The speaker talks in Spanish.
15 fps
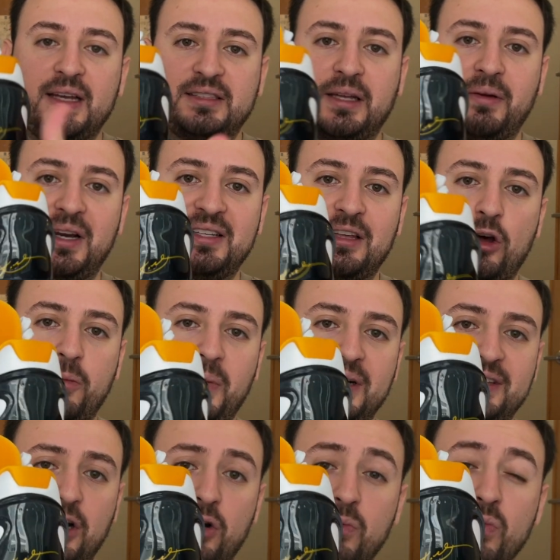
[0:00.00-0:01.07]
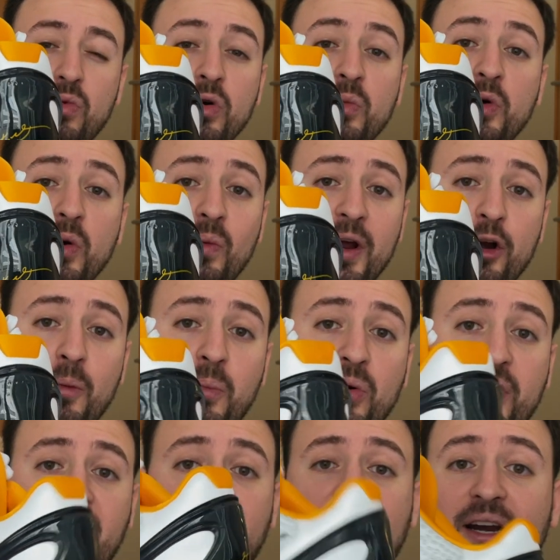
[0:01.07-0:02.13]
estabilizador para el talón muy muy bueno
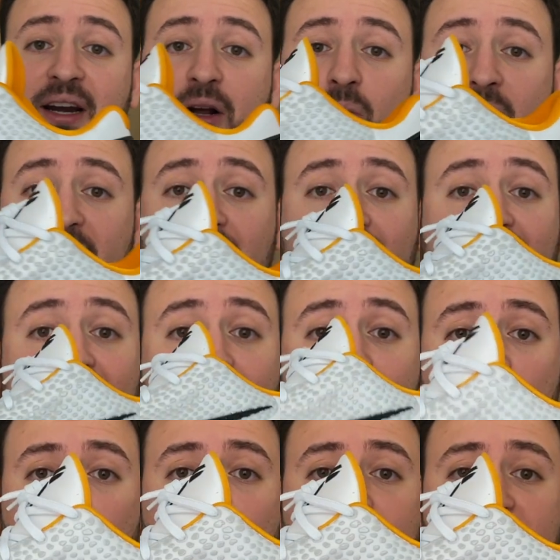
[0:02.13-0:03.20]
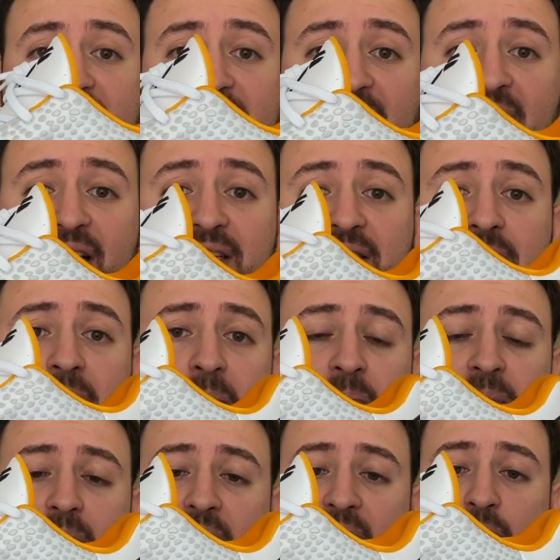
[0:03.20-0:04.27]
porque recuerda que el Kobe 6
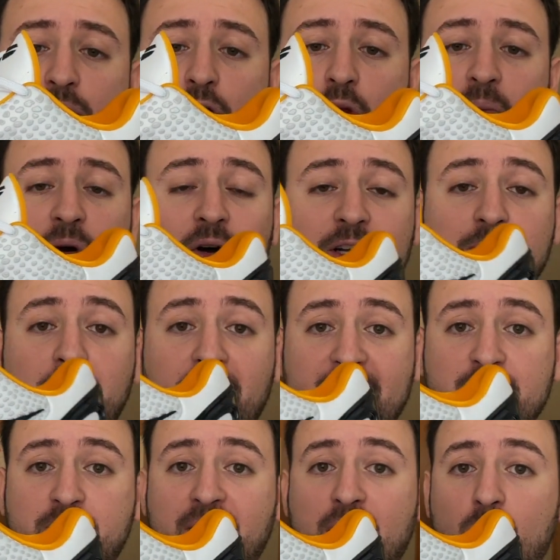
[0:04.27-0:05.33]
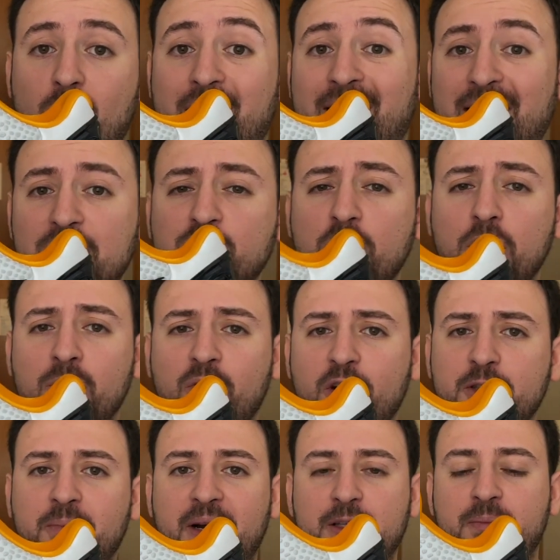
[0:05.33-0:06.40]
era uno de los mejores pares para jugar. Es uno de los
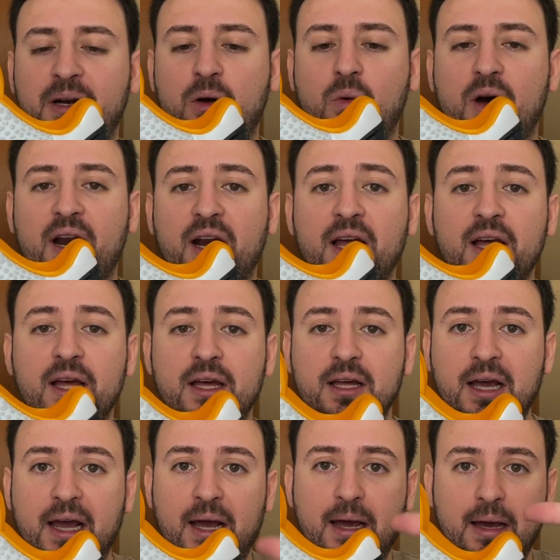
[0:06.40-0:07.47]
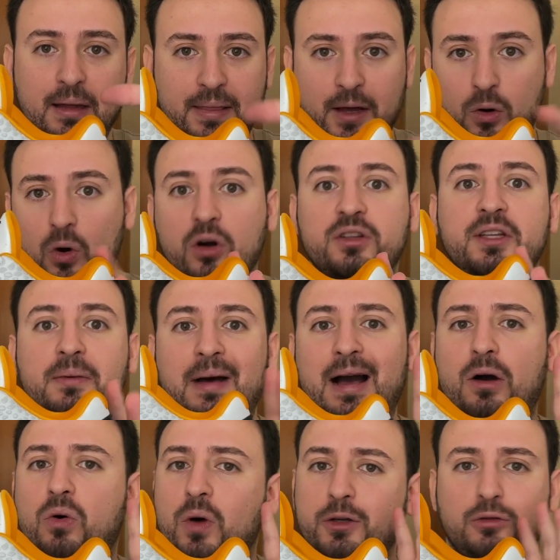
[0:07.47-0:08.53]
mejores pares para jugar eh, de corte
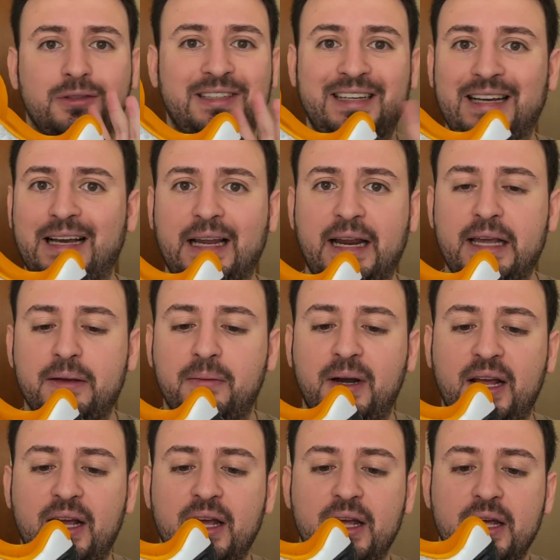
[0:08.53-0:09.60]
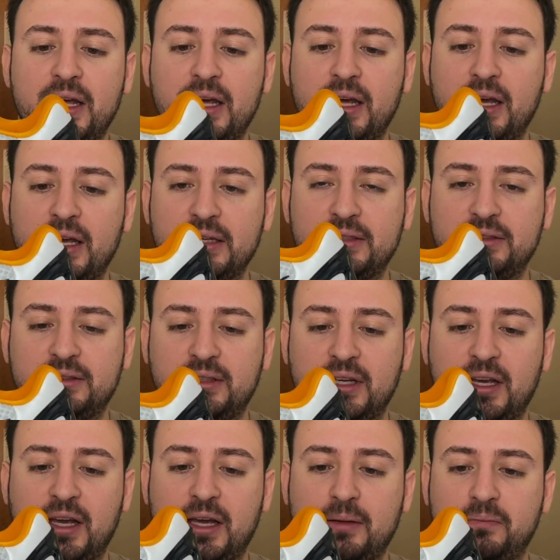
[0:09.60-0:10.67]
bajo, eso es increíble.
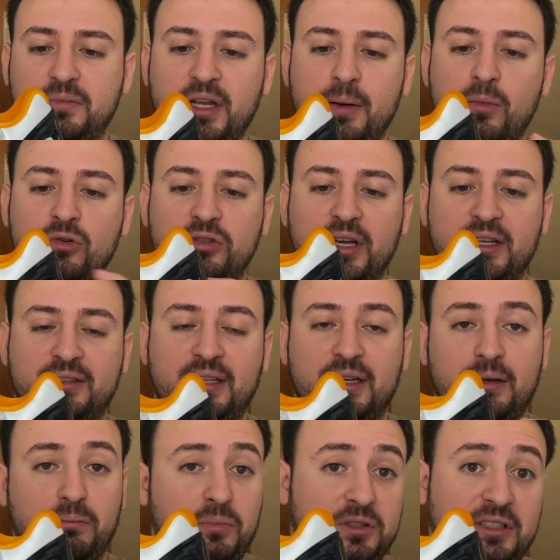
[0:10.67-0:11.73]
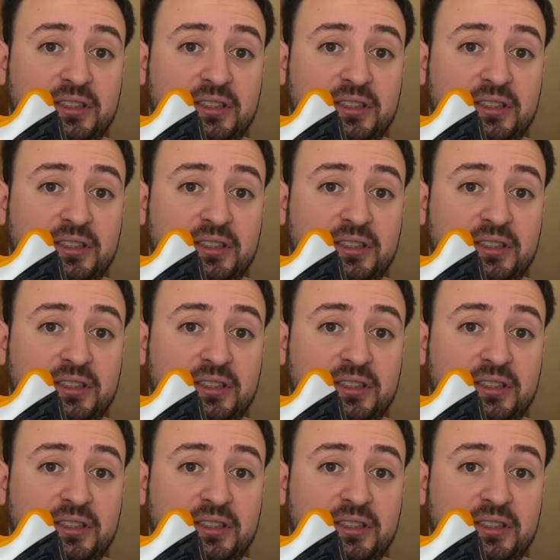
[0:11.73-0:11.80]
Este, tenemos este pues,